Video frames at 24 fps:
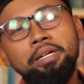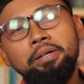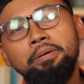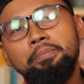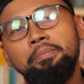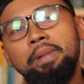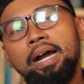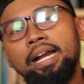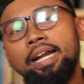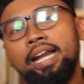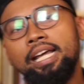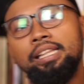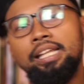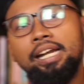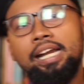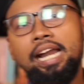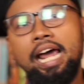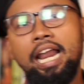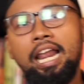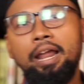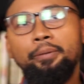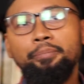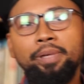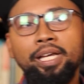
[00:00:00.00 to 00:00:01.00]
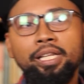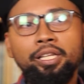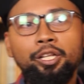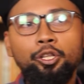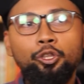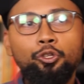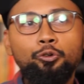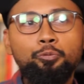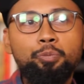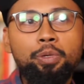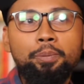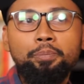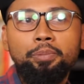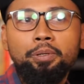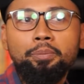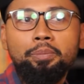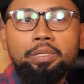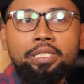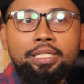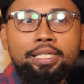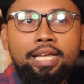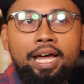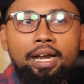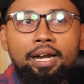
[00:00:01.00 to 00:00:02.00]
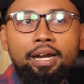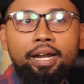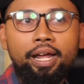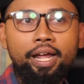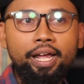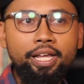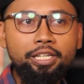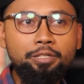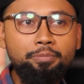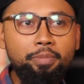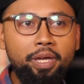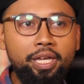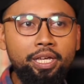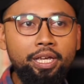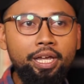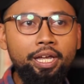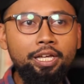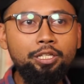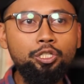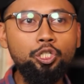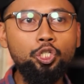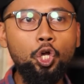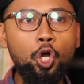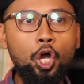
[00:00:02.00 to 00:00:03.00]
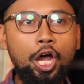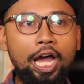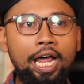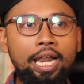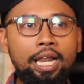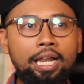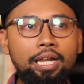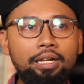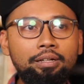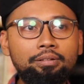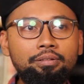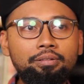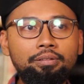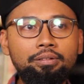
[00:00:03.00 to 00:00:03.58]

Makna terdalamnya tentu mimpi besar SBY soal